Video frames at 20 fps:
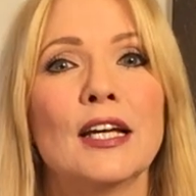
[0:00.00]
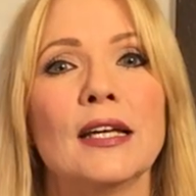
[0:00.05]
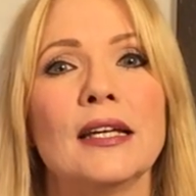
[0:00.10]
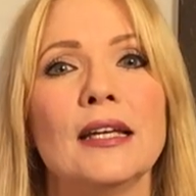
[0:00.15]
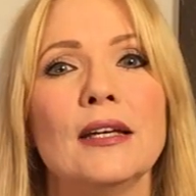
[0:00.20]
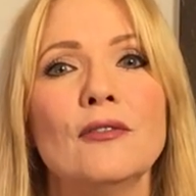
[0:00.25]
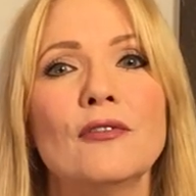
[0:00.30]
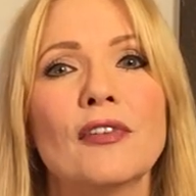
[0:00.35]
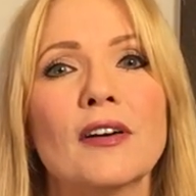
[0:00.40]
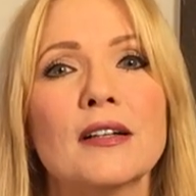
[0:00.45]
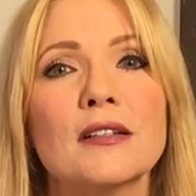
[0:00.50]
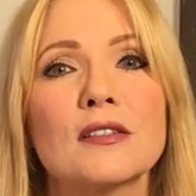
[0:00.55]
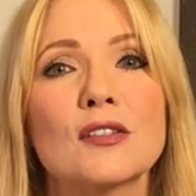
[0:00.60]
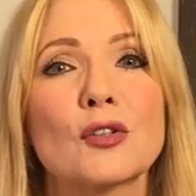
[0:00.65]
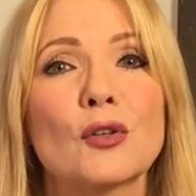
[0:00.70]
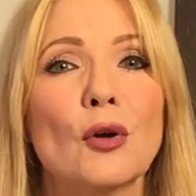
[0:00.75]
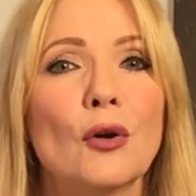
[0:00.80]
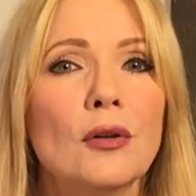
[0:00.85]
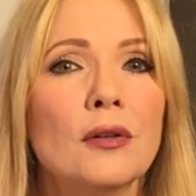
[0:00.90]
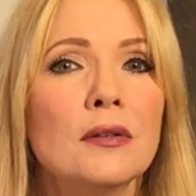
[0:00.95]
Jedenfalls
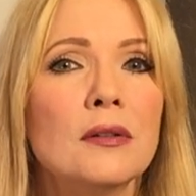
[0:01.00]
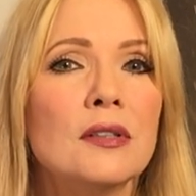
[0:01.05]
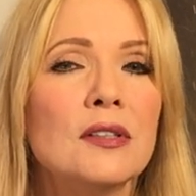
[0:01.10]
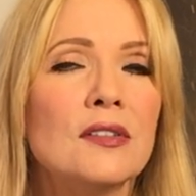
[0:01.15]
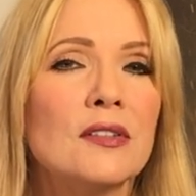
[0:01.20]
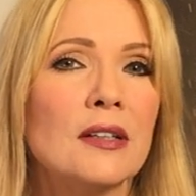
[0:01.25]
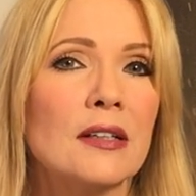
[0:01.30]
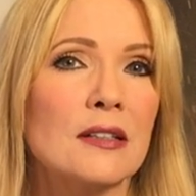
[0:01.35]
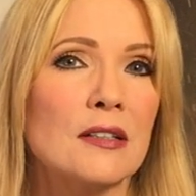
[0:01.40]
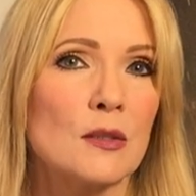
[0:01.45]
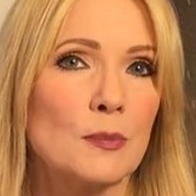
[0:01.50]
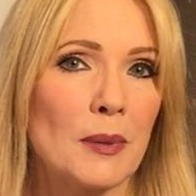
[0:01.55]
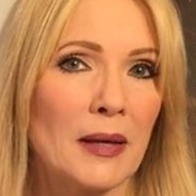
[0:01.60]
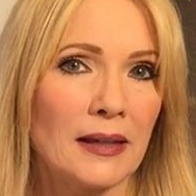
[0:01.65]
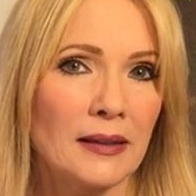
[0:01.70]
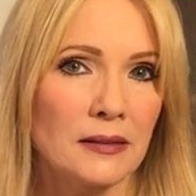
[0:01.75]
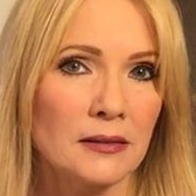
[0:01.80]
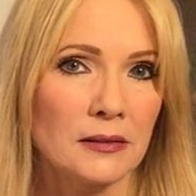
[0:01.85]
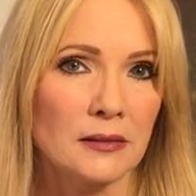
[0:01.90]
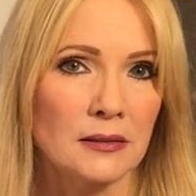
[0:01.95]
können diese
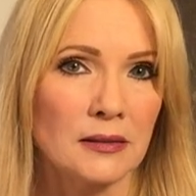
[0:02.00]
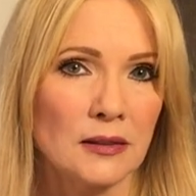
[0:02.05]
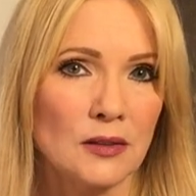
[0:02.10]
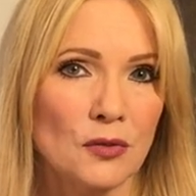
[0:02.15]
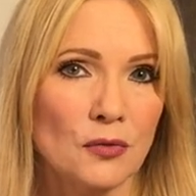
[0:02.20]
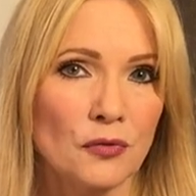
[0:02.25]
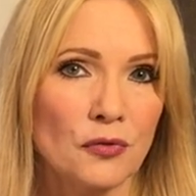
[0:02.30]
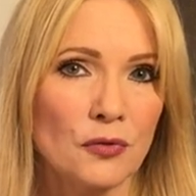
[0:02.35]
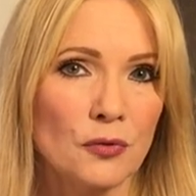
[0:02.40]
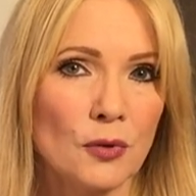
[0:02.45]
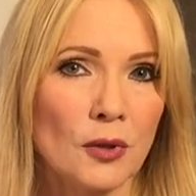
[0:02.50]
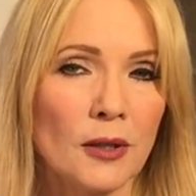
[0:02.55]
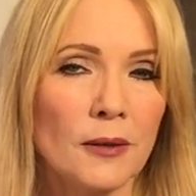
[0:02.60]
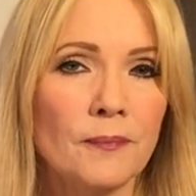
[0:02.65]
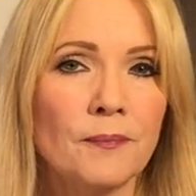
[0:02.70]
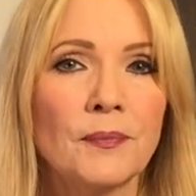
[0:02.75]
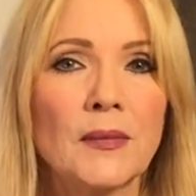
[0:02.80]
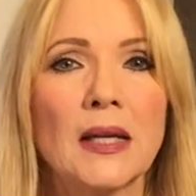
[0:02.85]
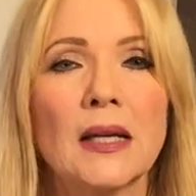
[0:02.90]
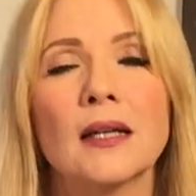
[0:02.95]
Aspekte dazu führen,